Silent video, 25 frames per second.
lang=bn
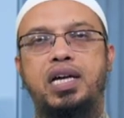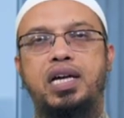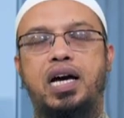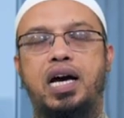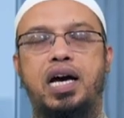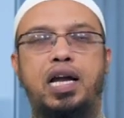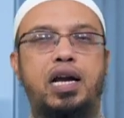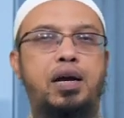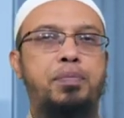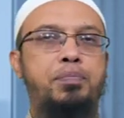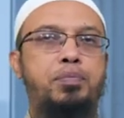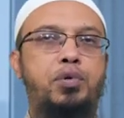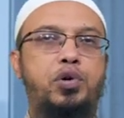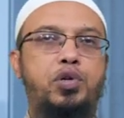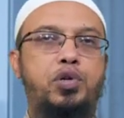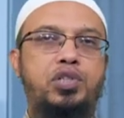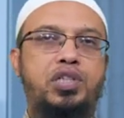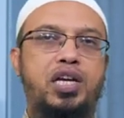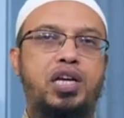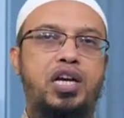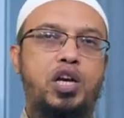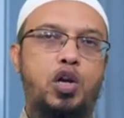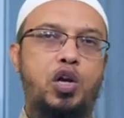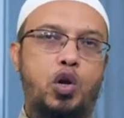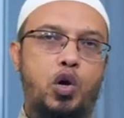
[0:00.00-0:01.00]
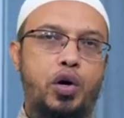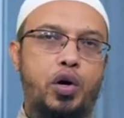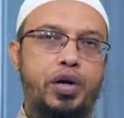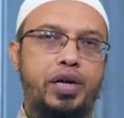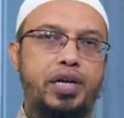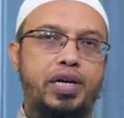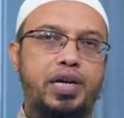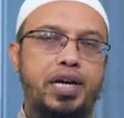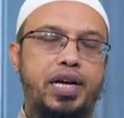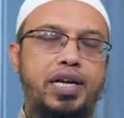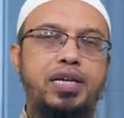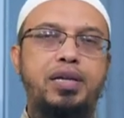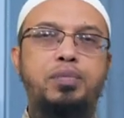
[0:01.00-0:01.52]
যে হারাম পর্যায়ে নয়
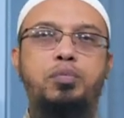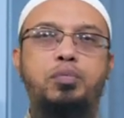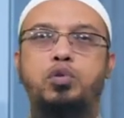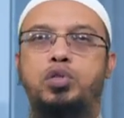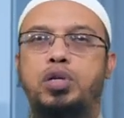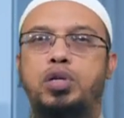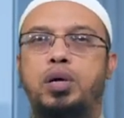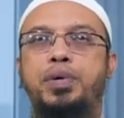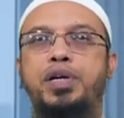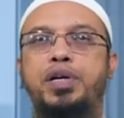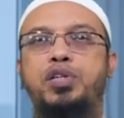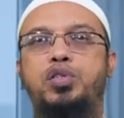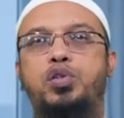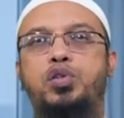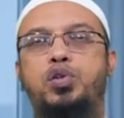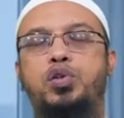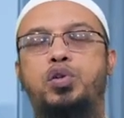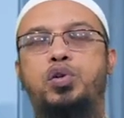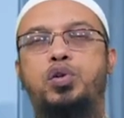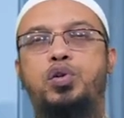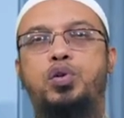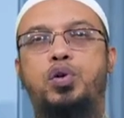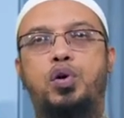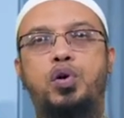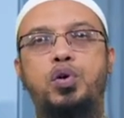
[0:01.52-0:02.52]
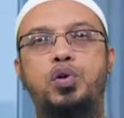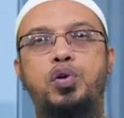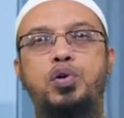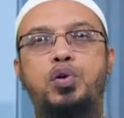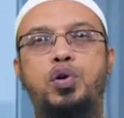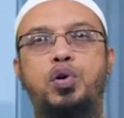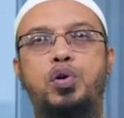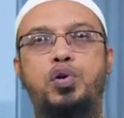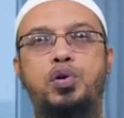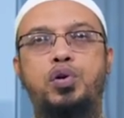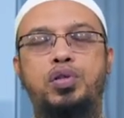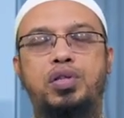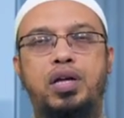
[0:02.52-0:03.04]
এটি বোঝাবার জন্য কখনো
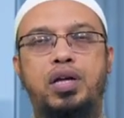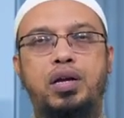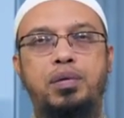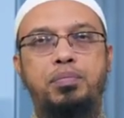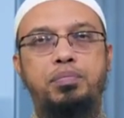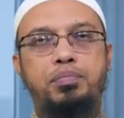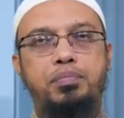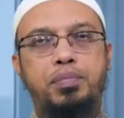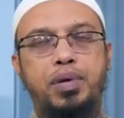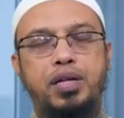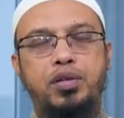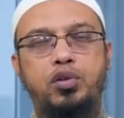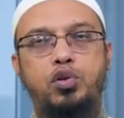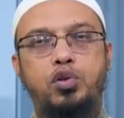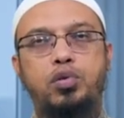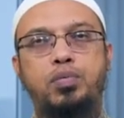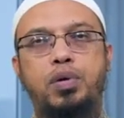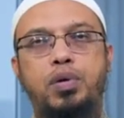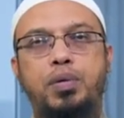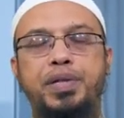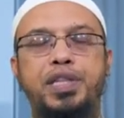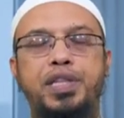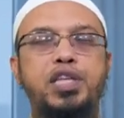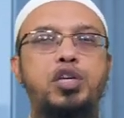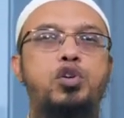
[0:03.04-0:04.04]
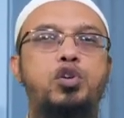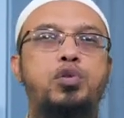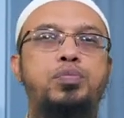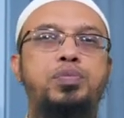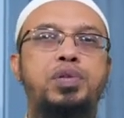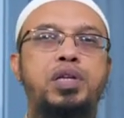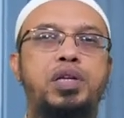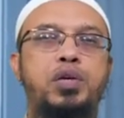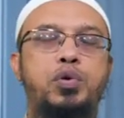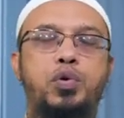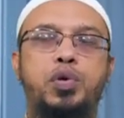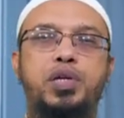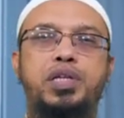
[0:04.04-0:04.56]
কখনো তার ব্যর্থ বা ব্যতিক্রম
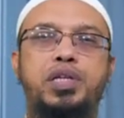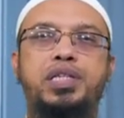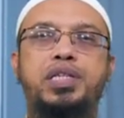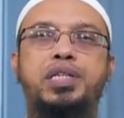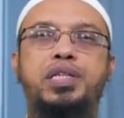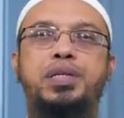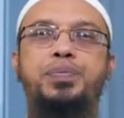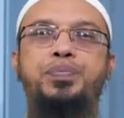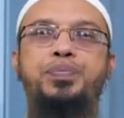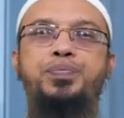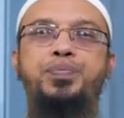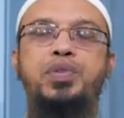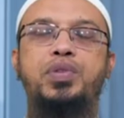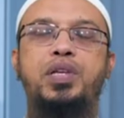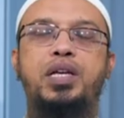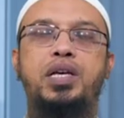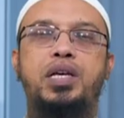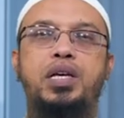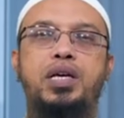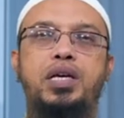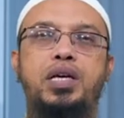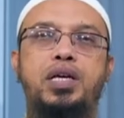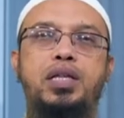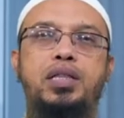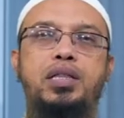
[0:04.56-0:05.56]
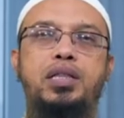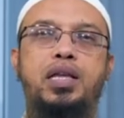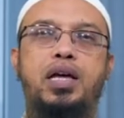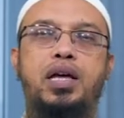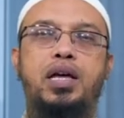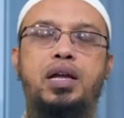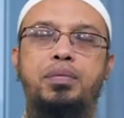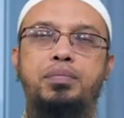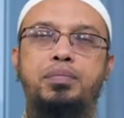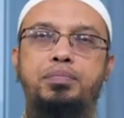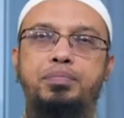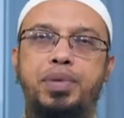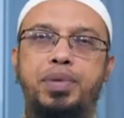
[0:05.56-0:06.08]
তিনি করেছেন
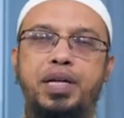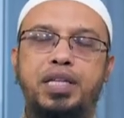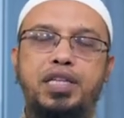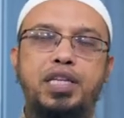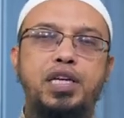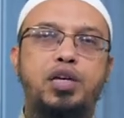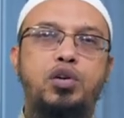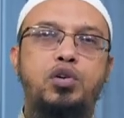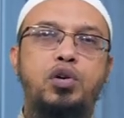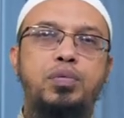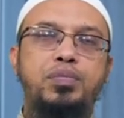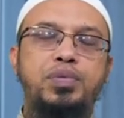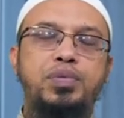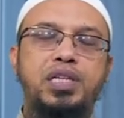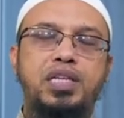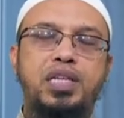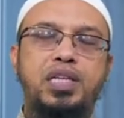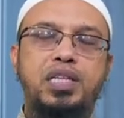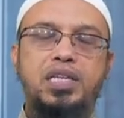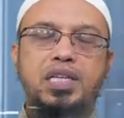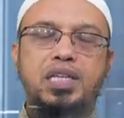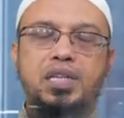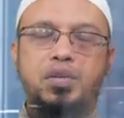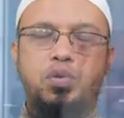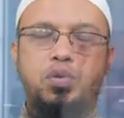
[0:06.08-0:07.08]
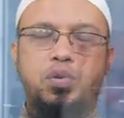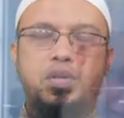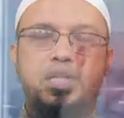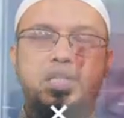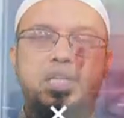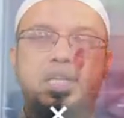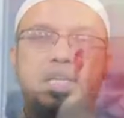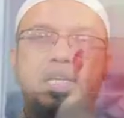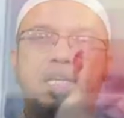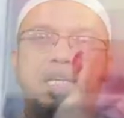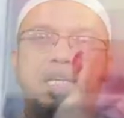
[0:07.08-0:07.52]
তার ব্যতিক্রম যেটা তিনি করেছেন